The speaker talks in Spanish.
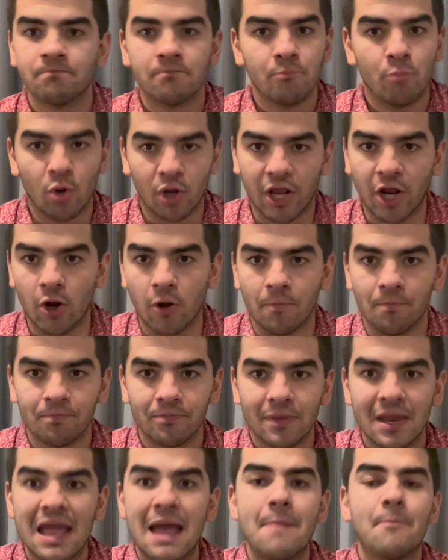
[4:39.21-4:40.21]
¿Por qué no?
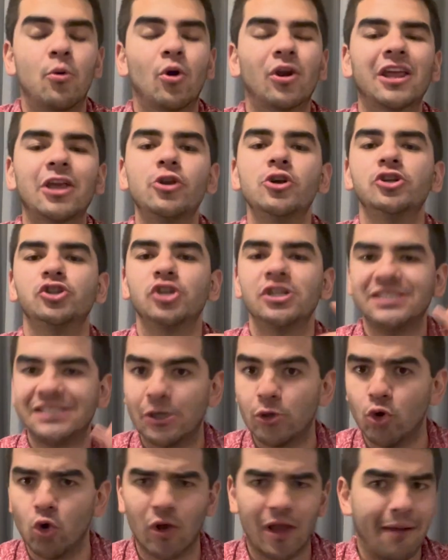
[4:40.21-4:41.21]
Porque yo estoy
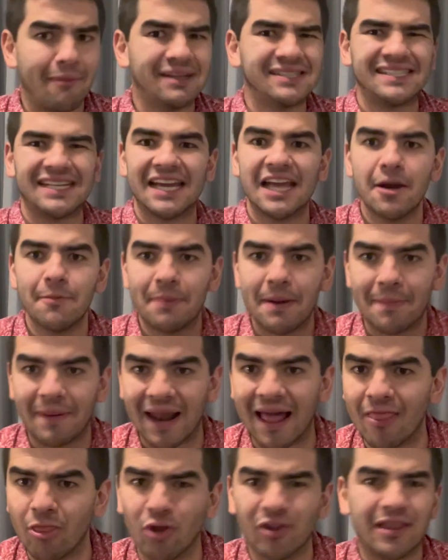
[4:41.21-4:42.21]
seguro que vas a seguir
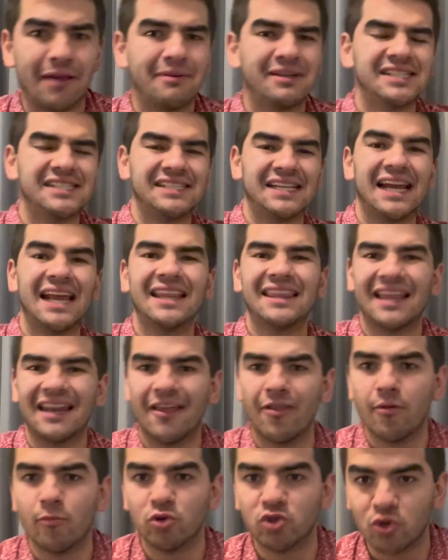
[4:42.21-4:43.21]
preparándote, vas a seguir
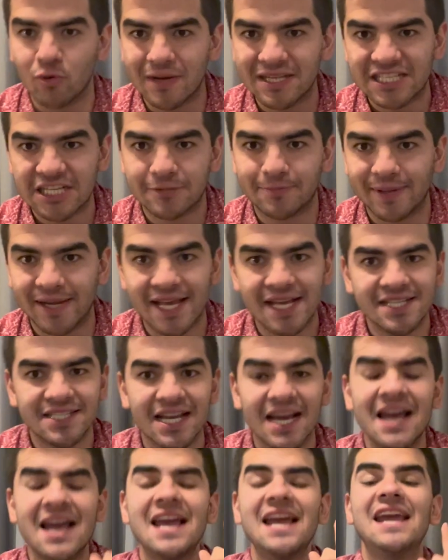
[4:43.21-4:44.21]
teniendo mucho más
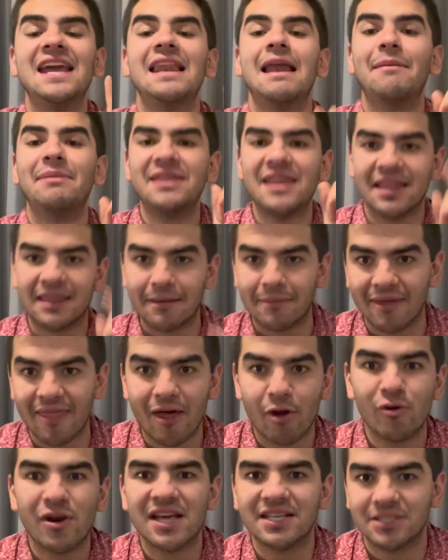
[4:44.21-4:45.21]
experiencia y la vida te va a
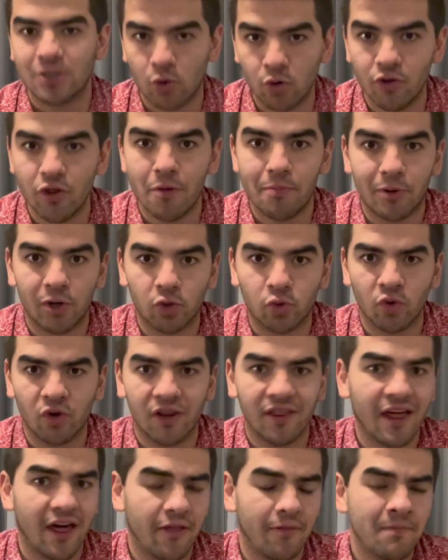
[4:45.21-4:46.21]
dar una segunda
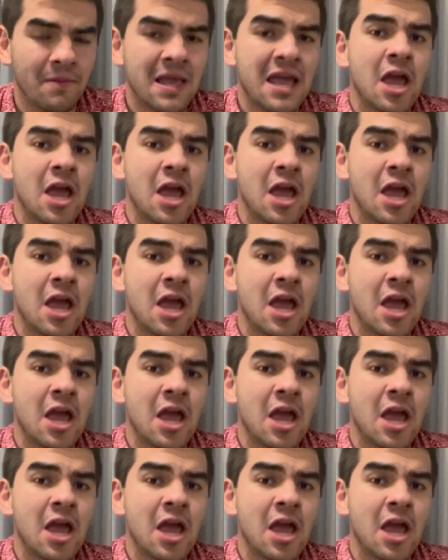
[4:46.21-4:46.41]
oportunidad.